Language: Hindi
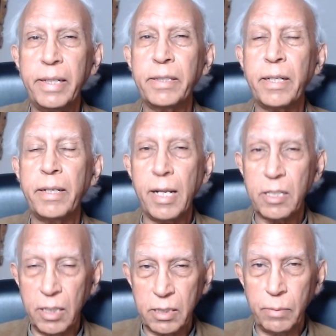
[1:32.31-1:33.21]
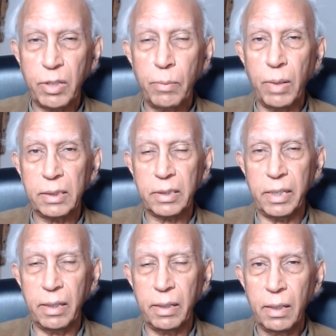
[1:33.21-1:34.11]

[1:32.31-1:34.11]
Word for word: इंटरनेशनलिज्म की बात की